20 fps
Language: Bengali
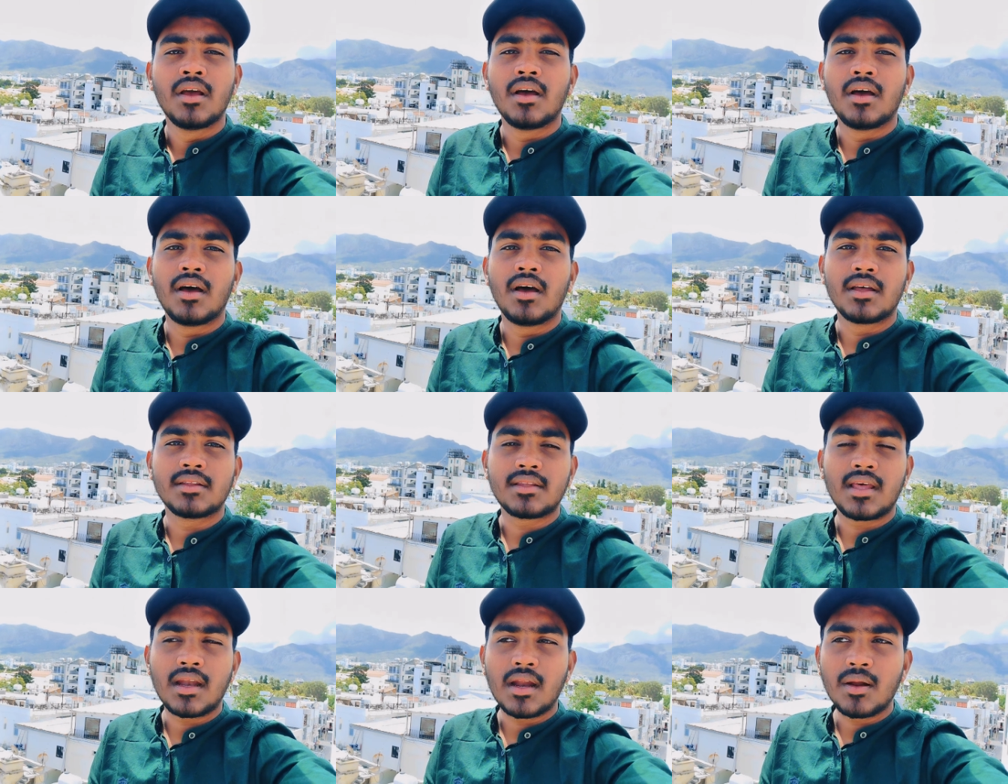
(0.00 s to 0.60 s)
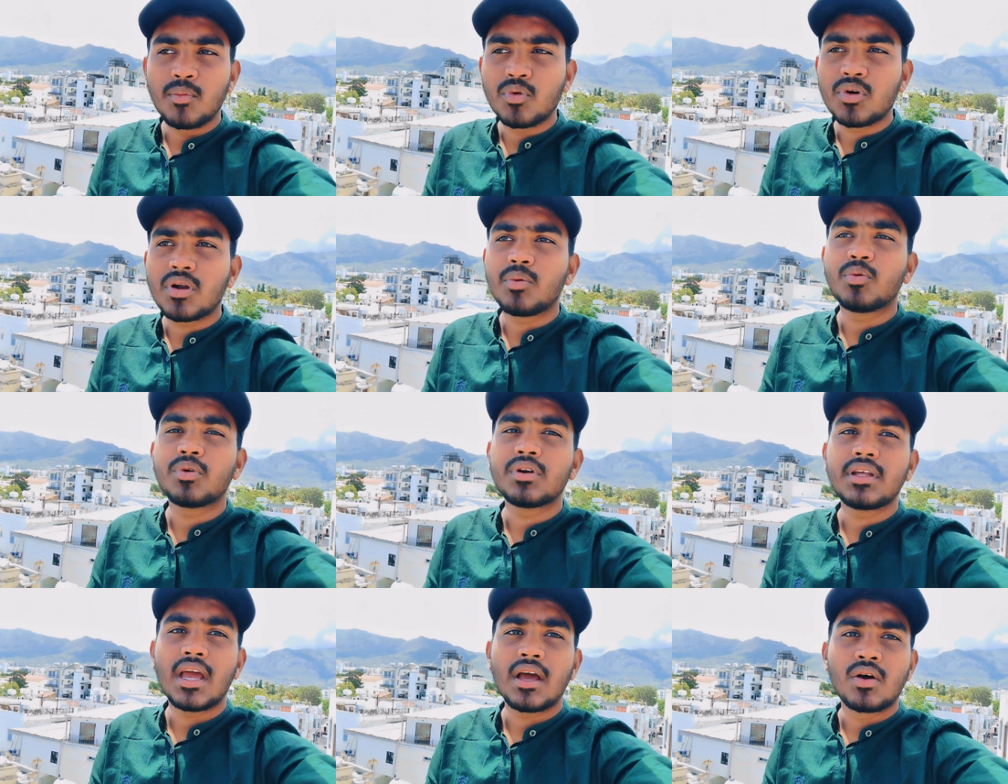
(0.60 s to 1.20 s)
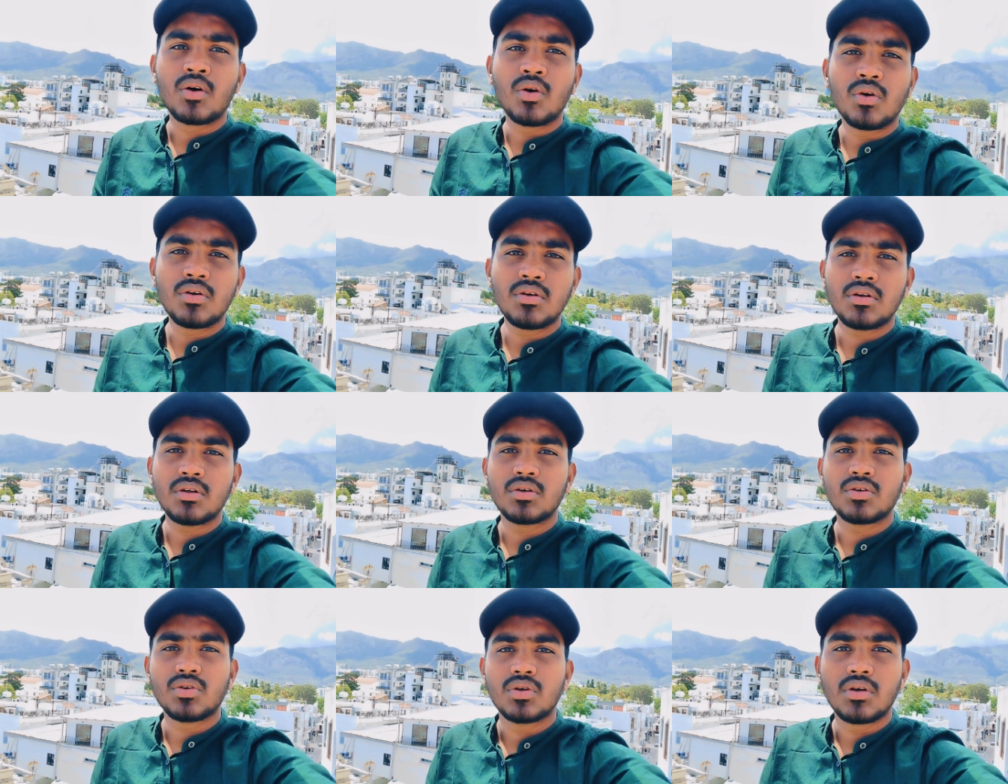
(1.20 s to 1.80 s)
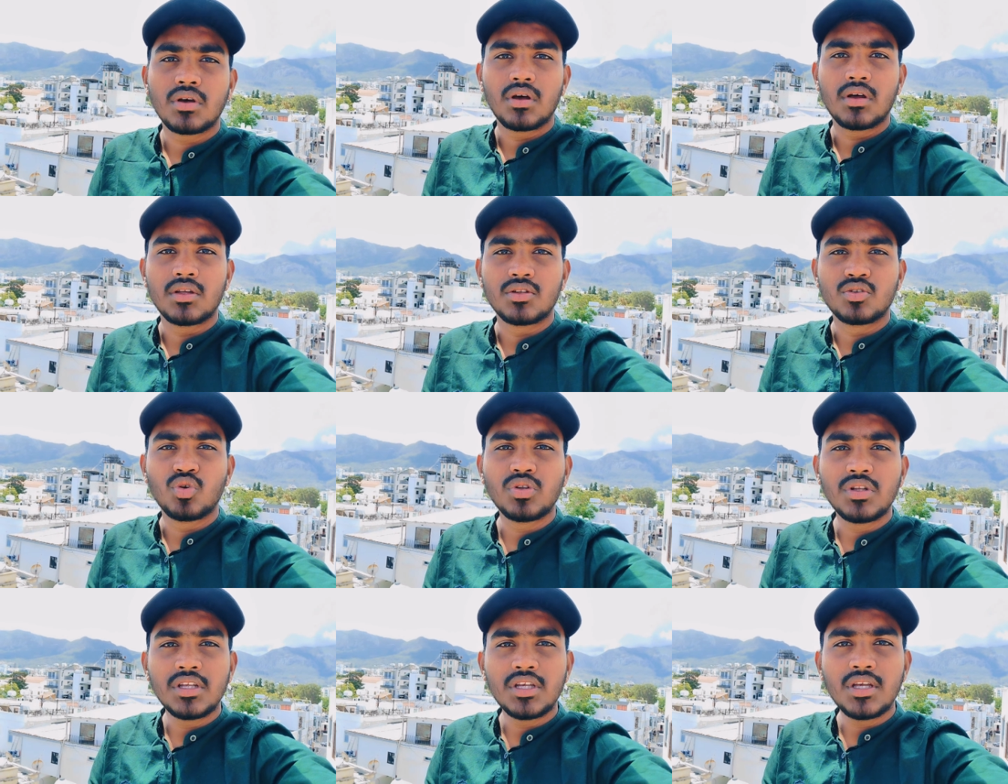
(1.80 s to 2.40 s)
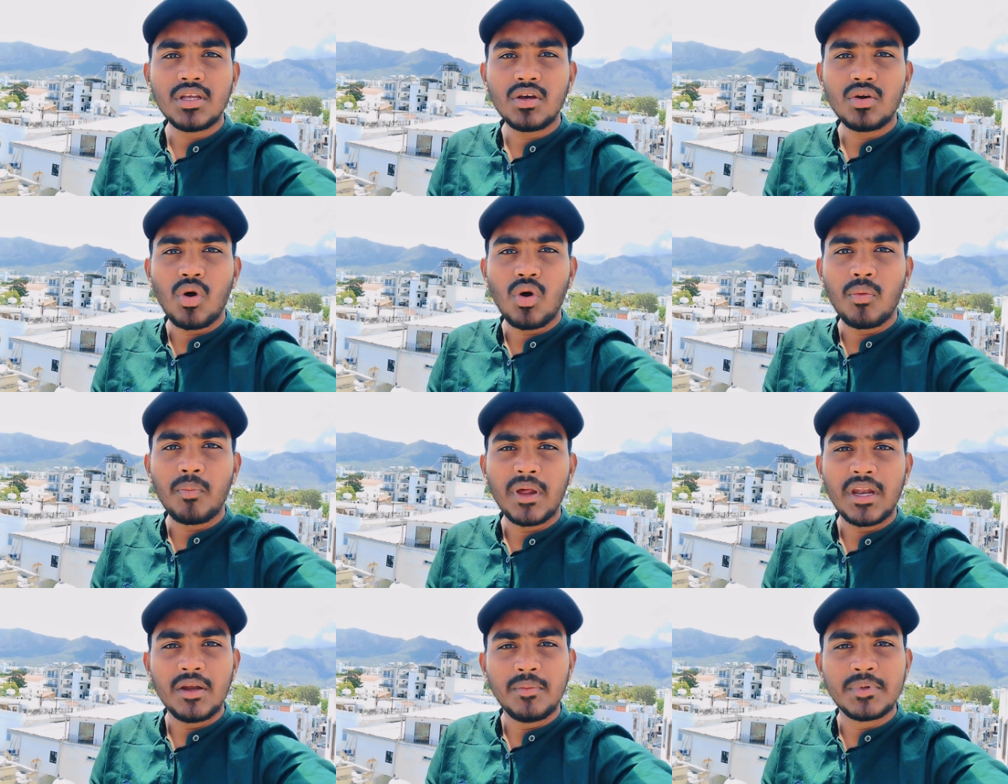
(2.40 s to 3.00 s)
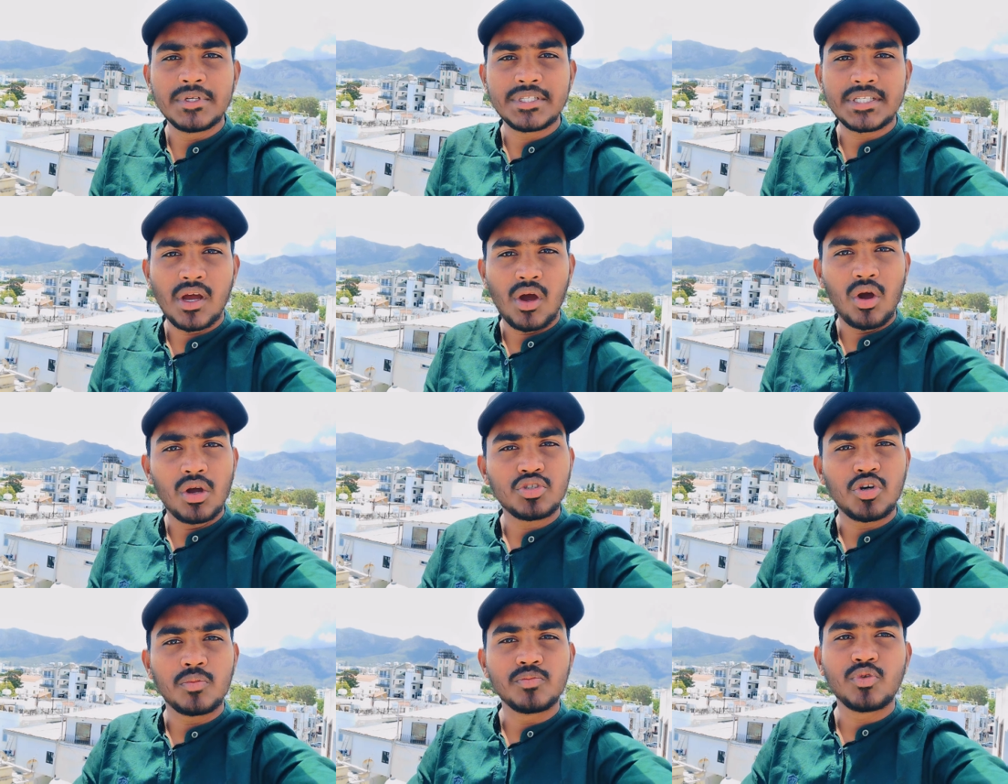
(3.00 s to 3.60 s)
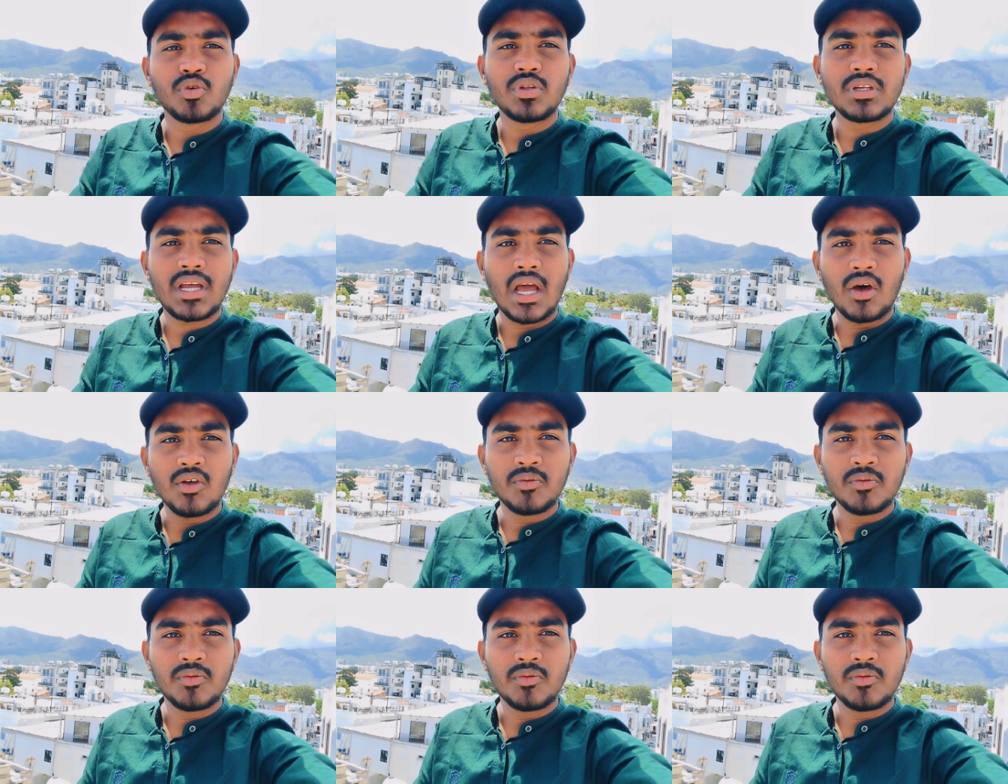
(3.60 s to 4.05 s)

তারা মোটামুটি এখন যদি কোম্পানি বিষয় হয় সব যদি কাগজপত্র